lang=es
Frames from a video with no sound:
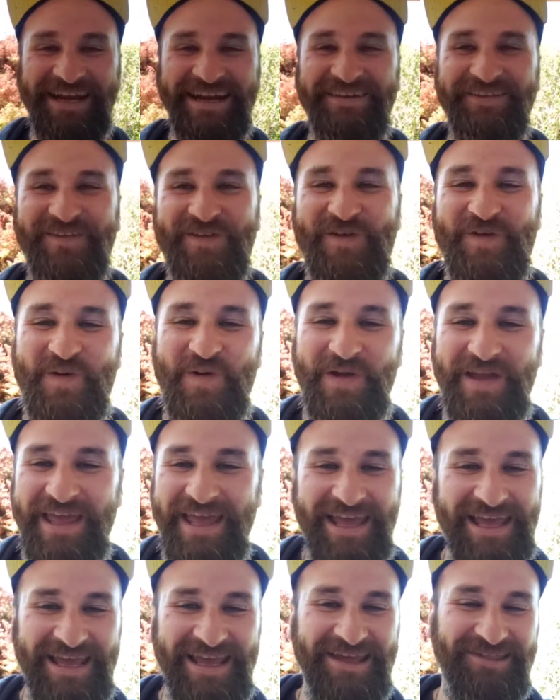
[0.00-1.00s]
reviews
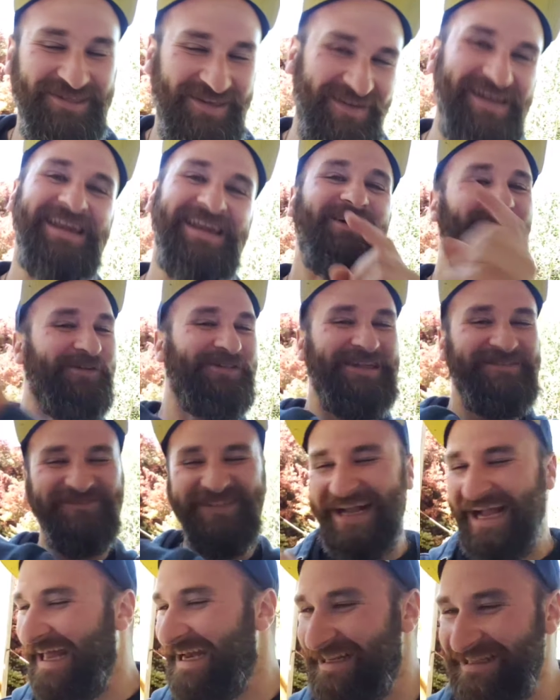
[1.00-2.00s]
y se vienen cosas
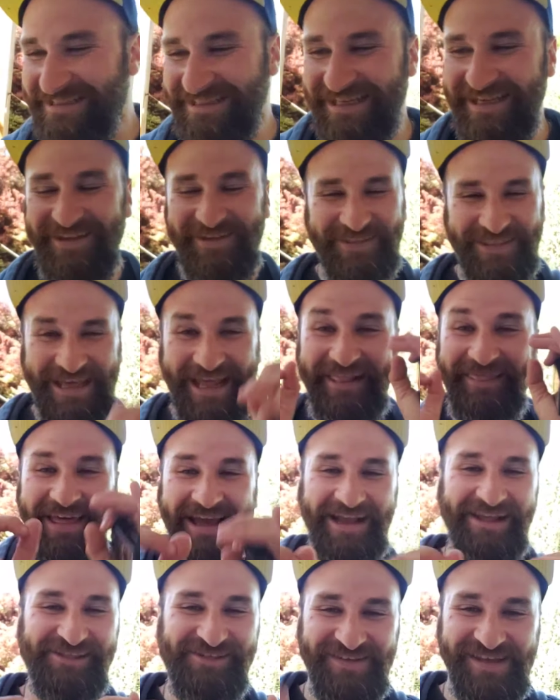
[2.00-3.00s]
bacanas, chiquillos. De
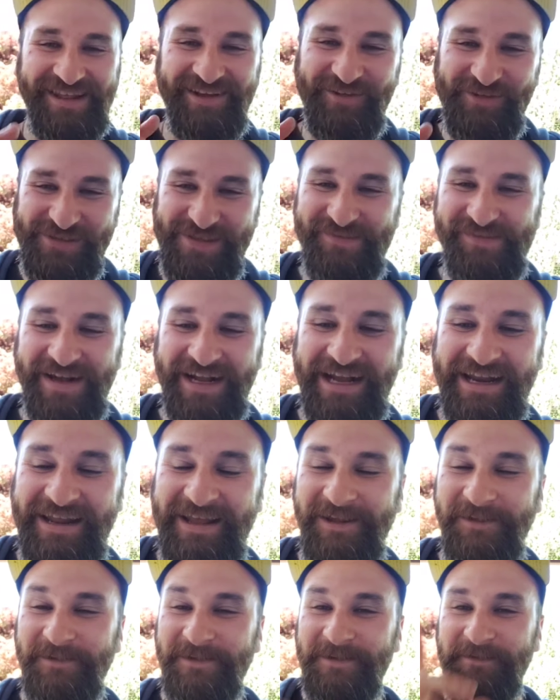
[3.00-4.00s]
verdad que se vienen cosas bacanas.